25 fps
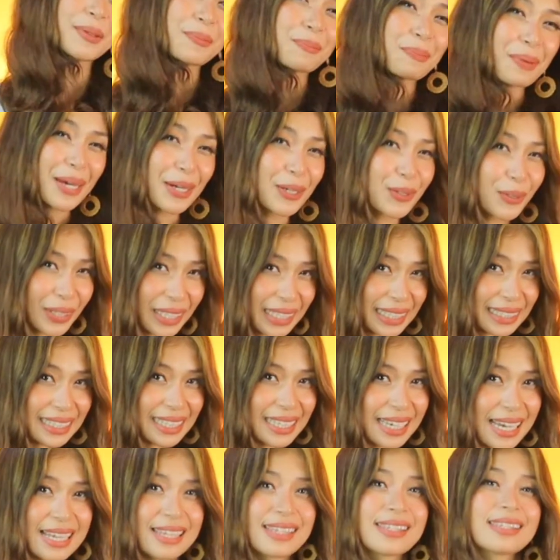Pero
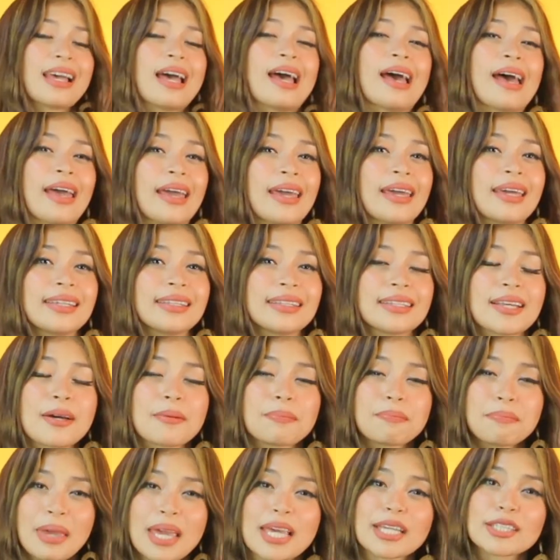kidding aside,
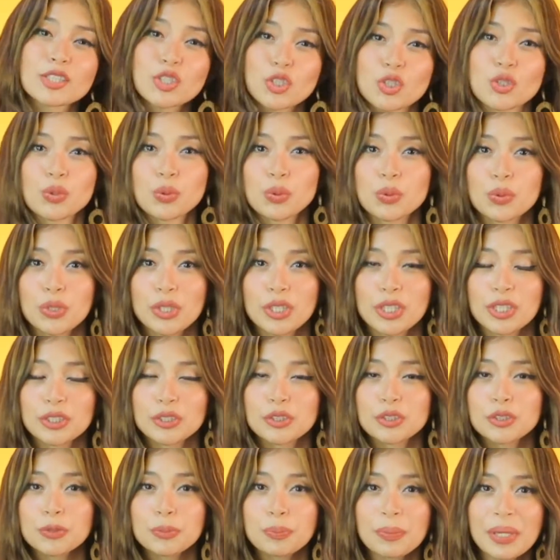make sure
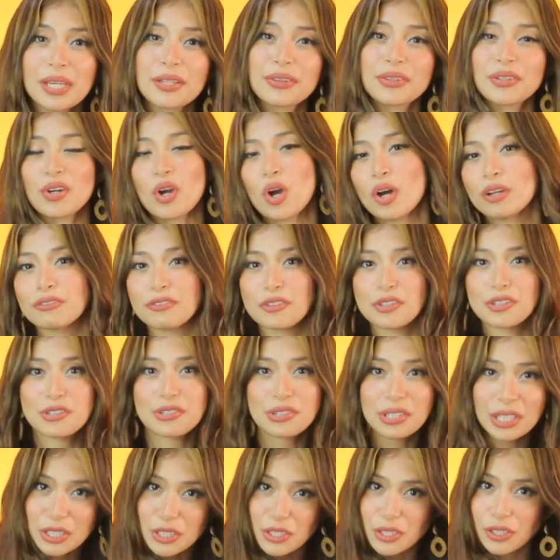to make the
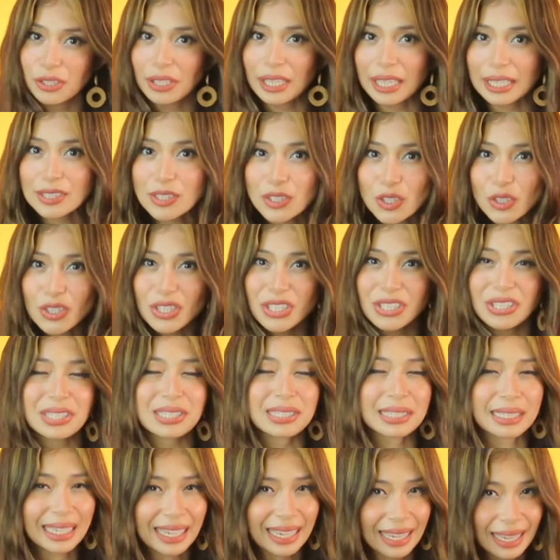conversation
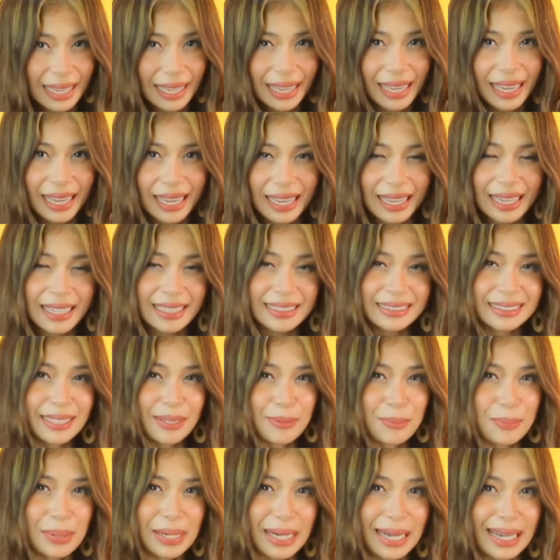interesting, ba?
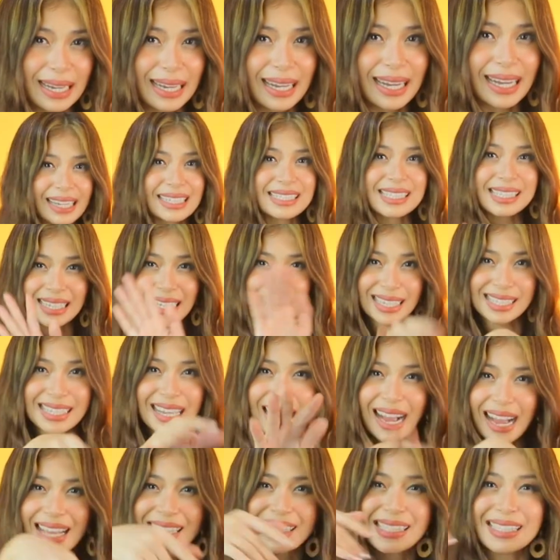Diba? Sige na
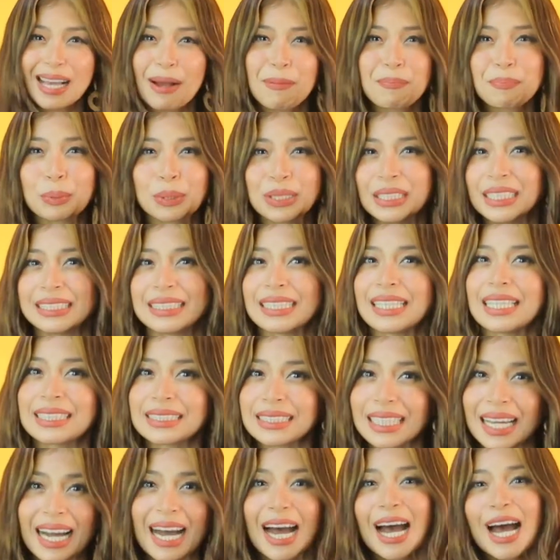nga, sampulan
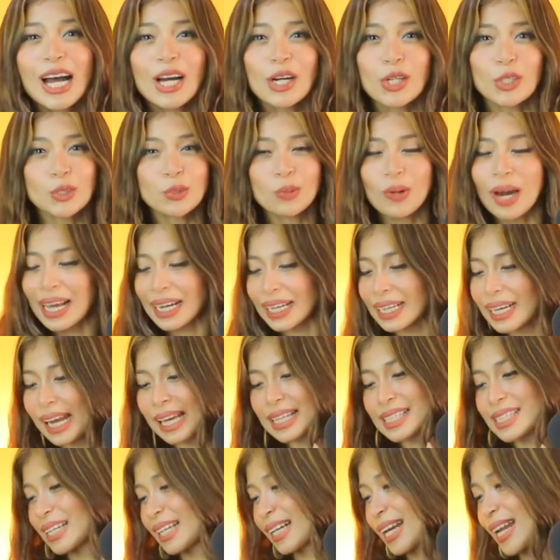kita. Kunwari na
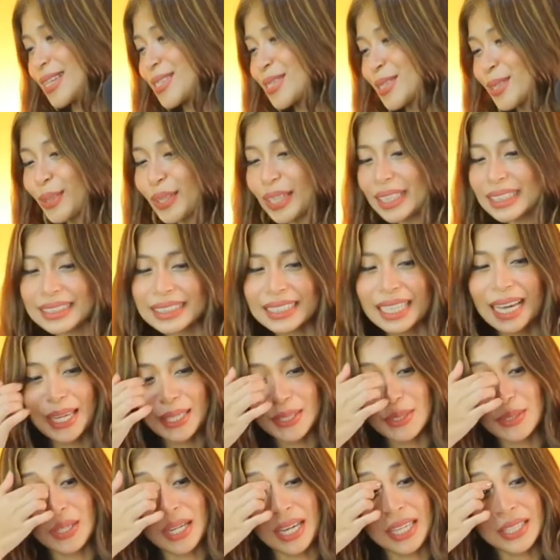sa restaurant
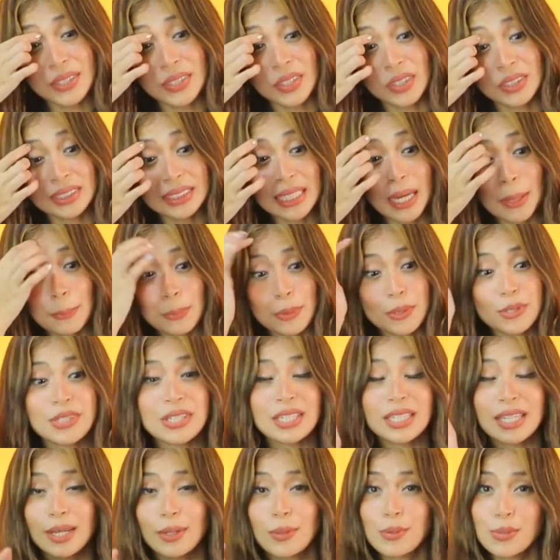tayo ngayon, tapos
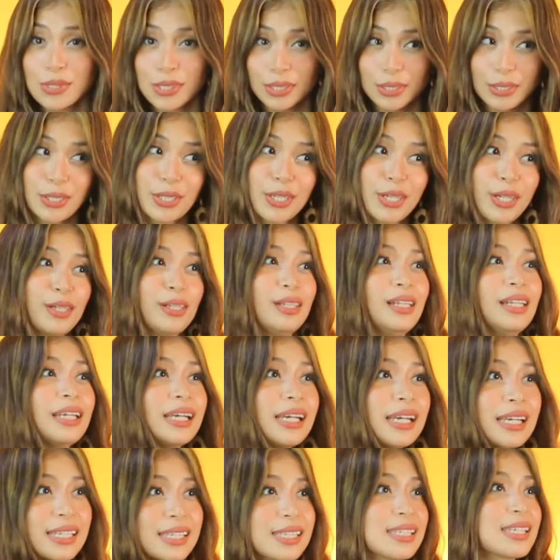ikaw si girl,
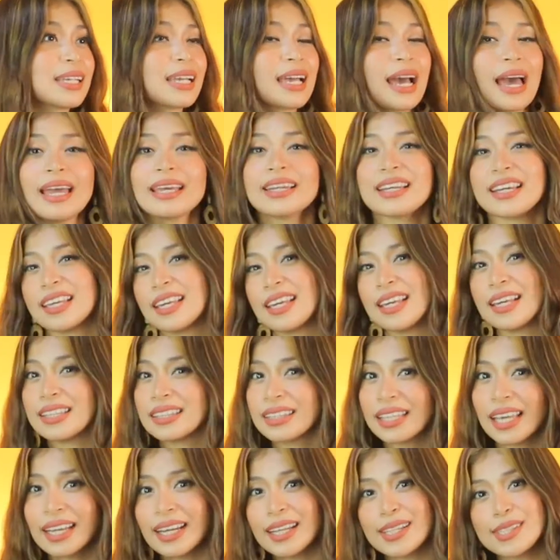si guy
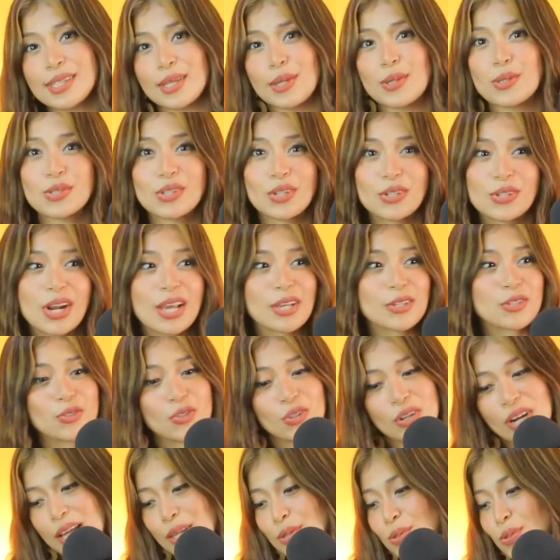naghihintay na sa'yo sa
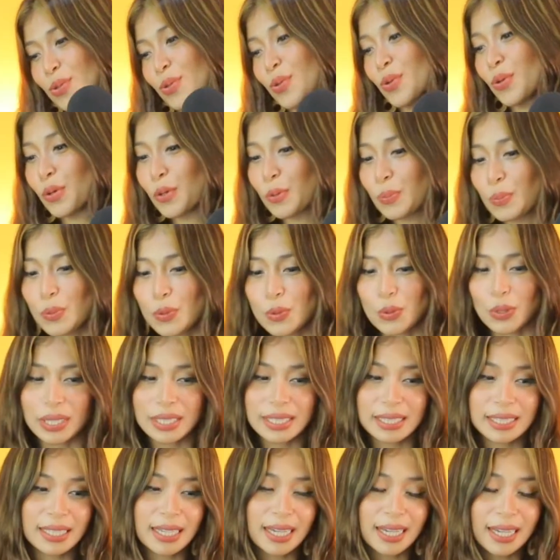restaurant, so uupo ka
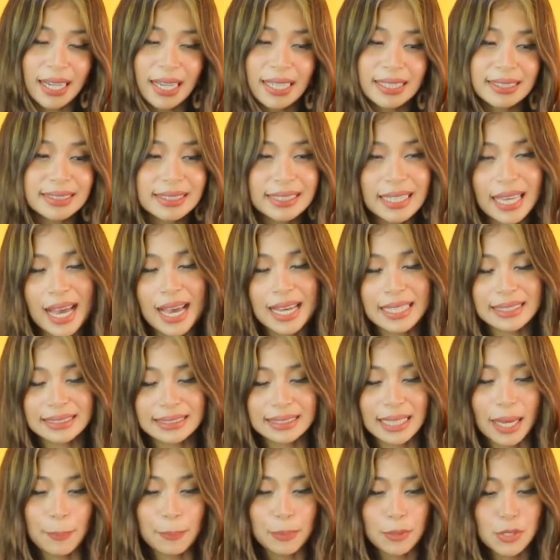na ng ganyan,
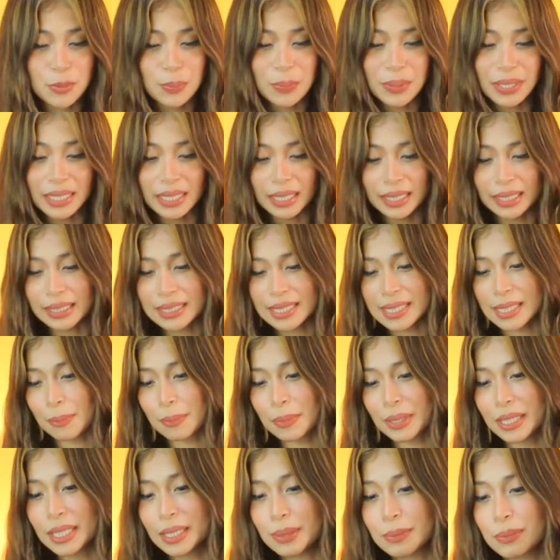tapos biglang
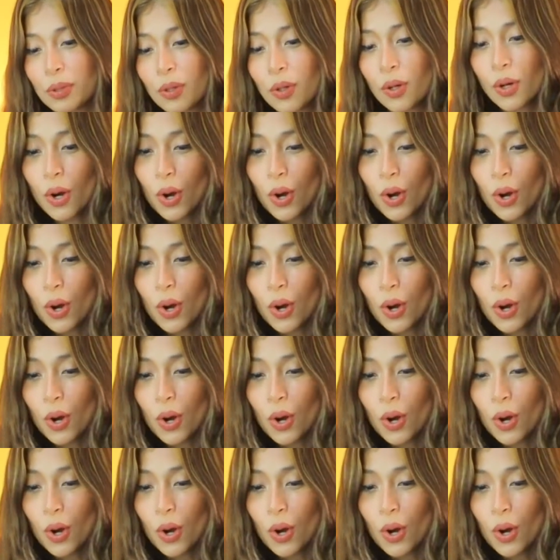nasabihin mo,